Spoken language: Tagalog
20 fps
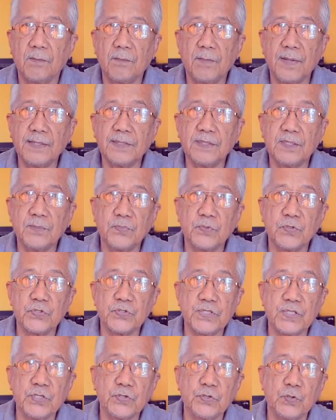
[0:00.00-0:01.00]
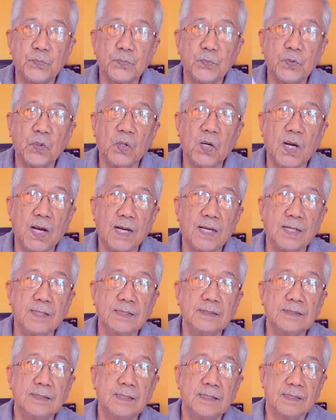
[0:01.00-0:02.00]
20% po
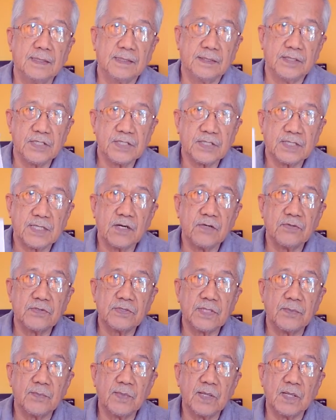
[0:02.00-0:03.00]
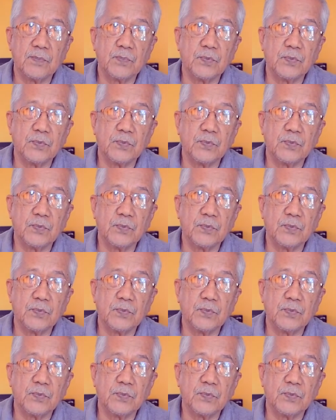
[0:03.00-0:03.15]
ang discount sa mga